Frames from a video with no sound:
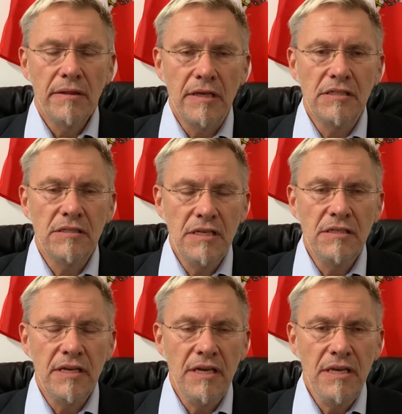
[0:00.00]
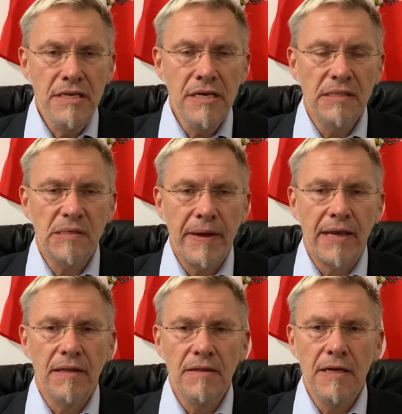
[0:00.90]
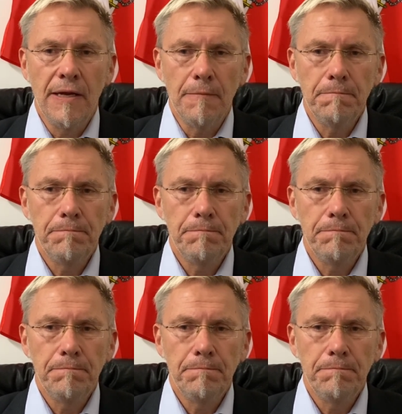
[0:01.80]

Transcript: dass diese ihren Zwecken dienen.